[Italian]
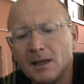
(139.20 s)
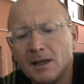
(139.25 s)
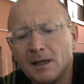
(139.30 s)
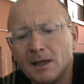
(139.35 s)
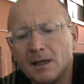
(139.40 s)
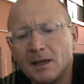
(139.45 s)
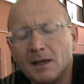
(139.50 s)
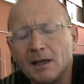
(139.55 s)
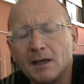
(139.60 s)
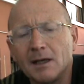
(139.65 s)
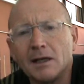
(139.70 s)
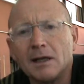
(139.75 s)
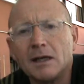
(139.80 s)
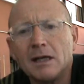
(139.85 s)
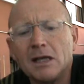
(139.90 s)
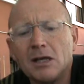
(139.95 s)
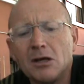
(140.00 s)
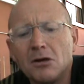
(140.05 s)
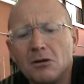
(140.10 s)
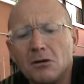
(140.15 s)
E
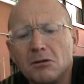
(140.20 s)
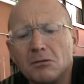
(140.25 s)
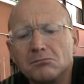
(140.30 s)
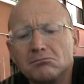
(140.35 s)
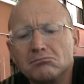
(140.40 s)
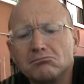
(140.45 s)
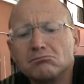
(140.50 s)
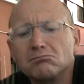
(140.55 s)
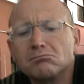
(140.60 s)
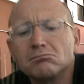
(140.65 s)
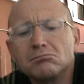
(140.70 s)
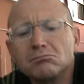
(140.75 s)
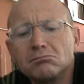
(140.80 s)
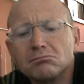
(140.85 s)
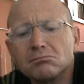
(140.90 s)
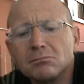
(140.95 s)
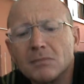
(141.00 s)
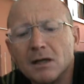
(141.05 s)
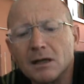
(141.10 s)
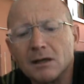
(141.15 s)
io
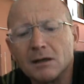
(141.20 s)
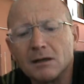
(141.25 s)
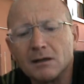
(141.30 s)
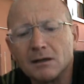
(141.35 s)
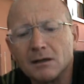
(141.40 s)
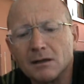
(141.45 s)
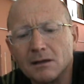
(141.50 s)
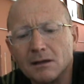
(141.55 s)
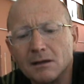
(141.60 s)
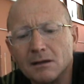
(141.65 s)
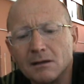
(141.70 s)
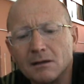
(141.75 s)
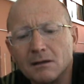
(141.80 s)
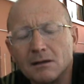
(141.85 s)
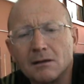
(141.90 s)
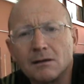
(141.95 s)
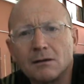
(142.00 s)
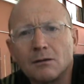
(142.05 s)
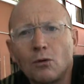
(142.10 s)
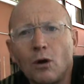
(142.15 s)

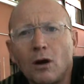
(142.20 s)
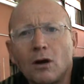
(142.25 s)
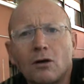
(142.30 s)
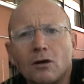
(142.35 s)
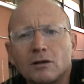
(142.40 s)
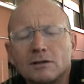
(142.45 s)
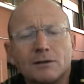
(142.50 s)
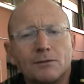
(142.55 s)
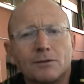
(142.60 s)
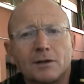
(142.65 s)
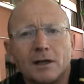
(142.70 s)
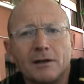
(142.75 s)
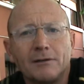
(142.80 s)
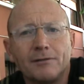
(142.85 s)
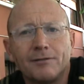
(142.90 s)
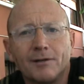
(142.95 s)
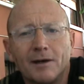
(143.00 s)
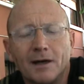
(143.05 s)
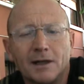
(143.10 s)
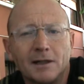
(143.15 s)
eh, qualcosa vorrei
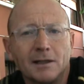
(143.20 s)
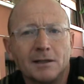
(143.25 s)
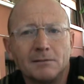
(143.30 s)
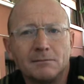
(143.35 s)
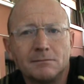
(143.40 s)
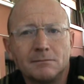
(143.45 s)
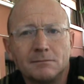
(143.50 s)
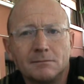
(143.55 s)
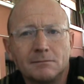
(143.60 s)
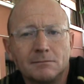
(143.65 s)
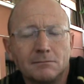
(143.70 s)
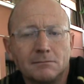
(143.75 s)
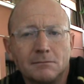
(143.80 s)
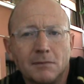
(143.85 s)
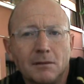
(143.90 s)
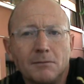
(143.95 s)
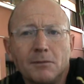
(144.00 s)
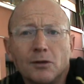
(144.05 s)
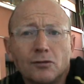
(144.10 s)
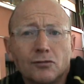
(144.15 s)
fare
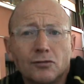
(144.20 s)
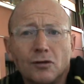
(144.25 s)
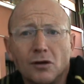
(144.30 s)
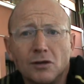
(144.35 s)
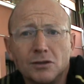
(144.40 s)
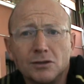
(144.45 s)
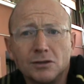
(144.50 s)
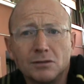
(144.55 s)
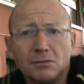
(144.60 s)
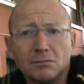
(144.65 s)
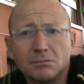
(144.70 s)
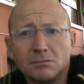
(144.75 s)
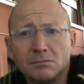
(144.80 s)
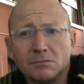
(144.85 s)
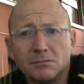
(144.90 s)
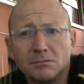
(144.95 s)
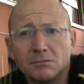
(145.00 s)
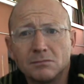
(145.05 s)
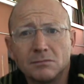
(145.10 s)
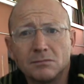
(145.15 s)
Beh, il mio sogno,
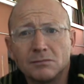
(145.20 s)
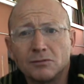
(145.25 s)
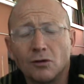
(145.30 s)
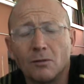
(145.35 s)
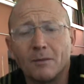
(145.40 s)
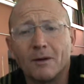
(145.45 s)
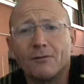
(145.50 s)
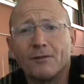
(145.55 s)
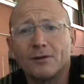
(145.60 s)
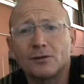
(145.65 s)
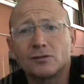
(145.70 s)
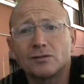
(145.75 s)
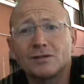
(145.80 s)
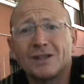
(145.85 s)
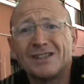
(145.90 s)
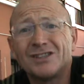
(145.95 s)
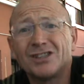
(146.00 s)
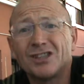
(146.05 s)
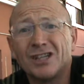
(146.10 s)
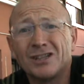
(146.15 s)
mm, insomma ho fatto
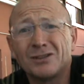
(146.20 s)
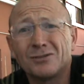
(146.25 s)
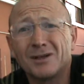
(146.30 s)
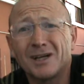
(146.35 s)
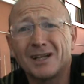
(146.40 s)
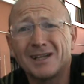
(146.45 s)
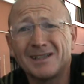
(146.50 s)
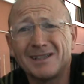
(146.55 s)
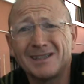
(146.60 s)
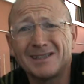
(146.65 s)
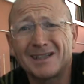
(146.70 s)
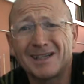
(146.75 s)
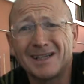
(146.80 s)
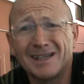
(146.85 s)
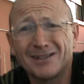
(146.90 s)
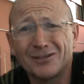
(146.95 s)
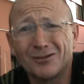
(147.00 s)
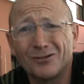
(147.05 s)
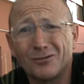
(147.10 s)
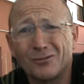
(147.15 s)
600 gare di
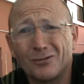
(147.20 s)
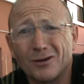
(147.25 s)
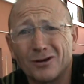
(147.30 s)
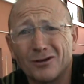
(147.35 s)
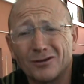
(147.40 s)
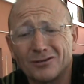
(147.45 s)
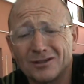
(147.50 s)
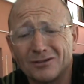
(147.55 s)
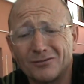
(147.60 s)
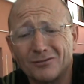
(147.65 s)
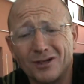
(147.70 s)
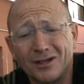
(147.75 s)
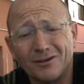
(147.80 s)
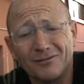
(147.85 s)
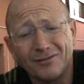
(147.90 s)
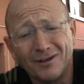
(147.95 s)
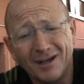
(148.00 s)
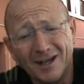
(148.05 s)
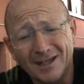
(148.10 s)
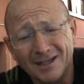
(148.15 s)
triathlon, qualcosa vorrei
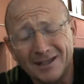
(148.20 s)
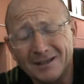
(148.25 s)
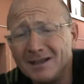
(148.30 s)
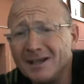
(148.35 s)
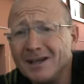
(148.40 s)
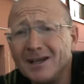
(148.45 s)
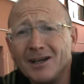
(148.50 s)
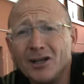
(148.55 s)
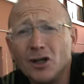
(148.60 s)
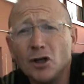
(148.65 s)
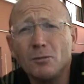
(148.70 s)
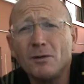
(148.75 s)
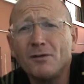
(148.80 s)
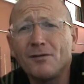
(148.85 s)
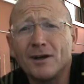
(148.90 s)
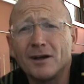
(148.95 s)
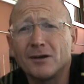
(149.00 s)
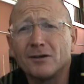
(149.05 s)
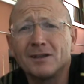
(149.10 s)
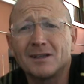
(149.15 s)
fare, non mi
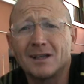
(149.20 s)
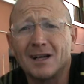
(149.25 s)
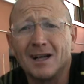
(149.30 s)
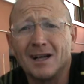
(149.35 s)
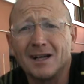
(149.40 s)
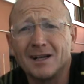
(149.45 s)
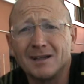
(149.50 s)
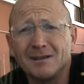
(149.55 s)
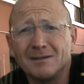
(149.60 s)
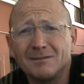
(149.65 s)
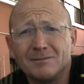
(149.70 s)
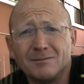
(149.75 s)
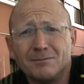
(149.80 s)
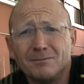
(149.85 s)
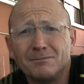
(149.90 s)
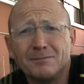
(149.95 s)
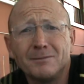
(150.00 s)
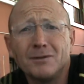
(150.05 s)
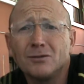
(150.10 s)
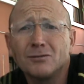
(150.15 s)
fanno entrare,
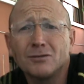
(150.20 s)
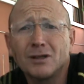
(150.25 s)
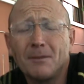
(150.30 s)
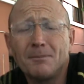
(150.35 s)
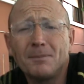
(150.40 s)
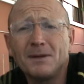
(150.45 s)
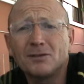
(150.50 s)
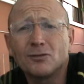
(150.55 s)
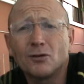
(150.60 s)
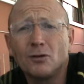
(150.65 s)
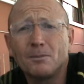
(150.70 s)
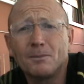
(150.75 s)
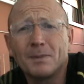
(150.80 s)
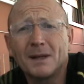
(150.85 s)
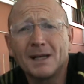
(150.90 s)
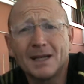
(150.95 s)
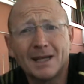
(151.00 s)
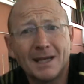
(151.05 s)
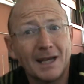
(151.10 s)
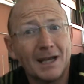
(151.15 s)
non capisco il
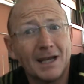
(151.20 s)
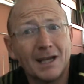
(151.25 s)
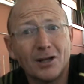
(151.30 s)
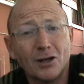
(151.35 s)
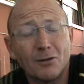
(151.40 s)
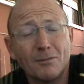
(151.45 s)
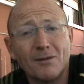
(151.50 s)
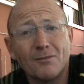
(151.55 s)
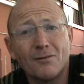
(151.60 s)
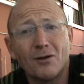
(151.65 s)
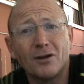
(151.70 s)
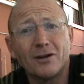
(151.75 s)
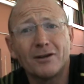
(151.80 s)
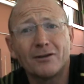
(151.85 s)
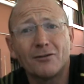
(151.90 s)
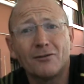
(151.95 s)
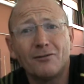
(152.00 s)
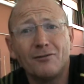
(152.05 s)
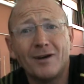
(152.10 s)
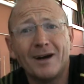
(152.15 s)
perché non mi
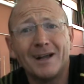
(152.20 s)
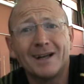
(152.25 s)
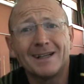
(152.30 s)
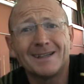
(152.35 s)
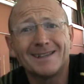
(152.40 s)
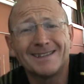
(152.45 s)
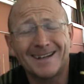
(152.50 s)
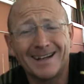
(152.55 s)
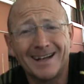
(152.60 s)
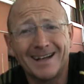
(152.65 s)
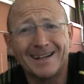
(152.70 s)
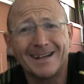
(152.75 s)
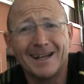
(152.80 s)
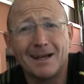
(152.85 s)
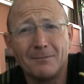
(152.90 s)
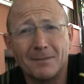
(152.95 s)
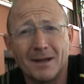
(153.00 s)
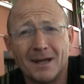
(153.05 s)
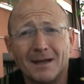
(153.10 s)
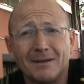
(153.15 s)
vogliano far entrare a
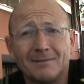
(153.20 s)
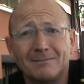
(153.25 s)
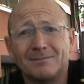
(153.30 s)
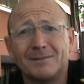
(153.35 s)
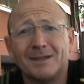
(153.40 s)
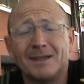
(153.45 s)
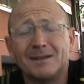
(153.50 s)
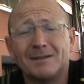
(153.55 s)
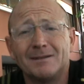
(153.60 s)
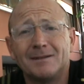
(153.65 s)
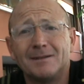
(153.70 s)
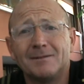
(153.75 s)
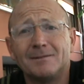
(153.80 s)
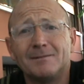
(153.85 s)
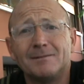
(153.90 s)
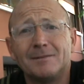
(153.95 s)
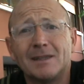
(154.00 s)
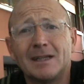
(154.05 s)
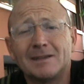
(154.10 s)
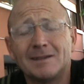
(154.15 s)
me
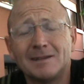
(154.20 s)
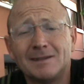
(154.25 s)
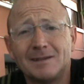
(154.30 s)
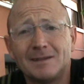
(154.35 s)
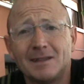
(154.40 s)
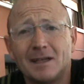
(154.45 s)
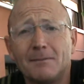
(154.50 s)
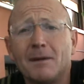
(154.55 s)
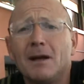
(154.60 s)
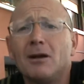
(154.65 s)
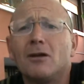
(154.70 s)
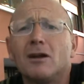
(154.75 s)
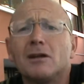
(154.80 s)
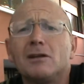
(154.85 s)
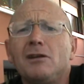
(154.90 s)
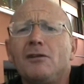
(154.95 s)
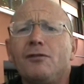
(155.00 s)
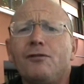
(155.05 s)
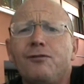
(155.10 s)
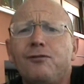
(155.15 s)
nel sistema. Allora
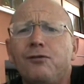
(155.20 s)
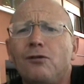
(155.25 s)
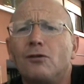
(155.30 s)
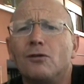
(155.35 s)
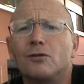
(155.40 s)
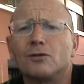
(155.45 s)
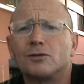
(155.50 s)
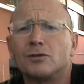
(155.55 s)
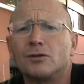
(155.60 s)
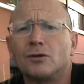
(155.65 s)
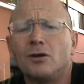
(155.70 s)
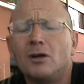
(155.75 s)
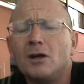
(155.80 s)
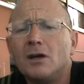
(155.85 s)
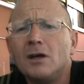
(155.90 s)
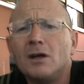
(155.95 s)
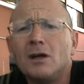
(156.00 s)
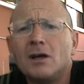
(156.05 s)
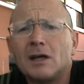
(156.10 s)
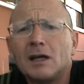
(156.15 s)
diffondo
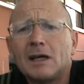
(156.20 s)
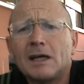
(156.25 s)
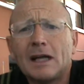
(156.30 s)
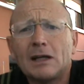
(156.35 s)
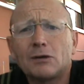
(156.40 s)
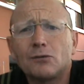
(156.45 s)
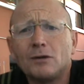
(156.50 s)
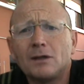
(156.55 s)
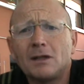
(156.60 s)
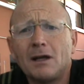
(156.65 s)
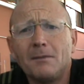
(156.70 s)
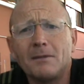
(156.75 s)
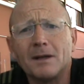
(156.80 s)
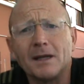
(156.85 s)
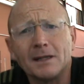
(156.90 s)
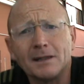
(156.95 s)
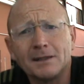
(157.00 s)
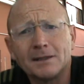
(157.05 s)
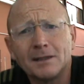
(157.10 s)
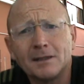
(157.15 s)

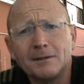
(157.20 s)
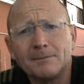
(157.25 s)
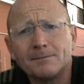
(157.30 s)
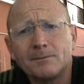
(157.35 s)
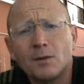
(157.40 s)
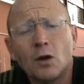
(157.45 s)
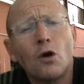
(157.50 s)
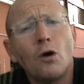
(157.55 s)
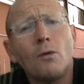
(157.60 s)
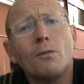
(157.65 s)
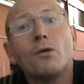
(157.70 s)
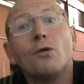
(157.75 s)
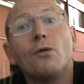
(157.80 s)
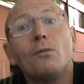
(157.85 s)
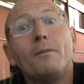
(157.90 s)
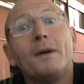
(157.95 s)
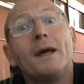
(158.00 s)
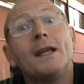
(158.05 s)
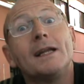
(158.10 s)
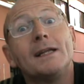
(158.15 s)
gratuitamente come un
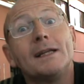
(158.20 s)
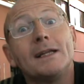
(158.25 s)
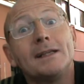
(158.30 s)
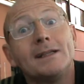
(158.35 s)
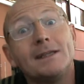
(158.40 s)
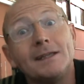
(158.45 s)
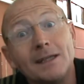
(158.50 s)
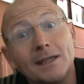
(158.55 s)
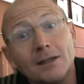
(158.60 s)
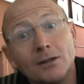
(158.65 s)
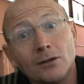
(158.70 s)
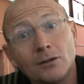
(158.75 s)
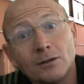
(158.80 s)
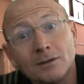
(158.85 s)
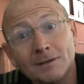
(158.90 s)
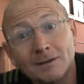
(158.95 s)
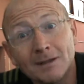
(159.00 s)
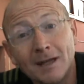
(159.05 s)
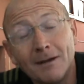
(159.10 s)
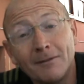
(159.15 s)
benedettino,
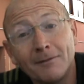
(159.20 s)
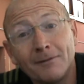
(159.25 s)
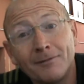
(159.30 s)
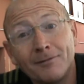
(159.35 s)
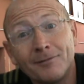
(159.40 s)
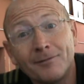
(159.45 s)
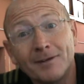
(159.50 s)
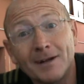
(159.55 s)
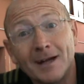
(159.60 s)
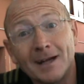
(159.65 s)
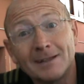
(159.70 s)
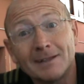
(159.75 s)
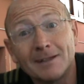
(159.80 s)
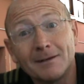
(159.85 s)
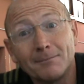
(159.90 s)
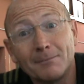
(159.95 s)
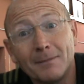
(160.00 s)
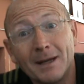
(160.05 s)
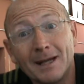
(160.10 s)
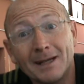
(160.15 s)
San Frate
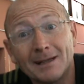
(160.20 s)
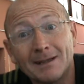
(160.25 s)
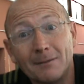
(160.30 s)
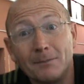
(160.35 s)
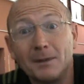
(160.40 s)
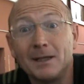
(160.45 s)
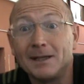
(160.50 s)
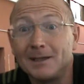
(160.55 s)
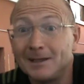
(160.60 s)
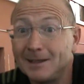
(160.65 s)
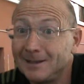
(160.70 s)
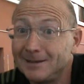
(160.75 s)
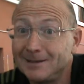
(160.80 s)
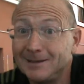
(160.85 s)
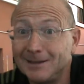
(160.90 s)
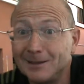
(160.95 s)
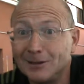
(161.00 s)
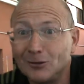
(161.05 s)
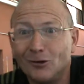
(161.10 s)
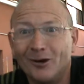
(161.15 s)
Berta
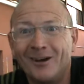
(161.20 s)
Benedettino.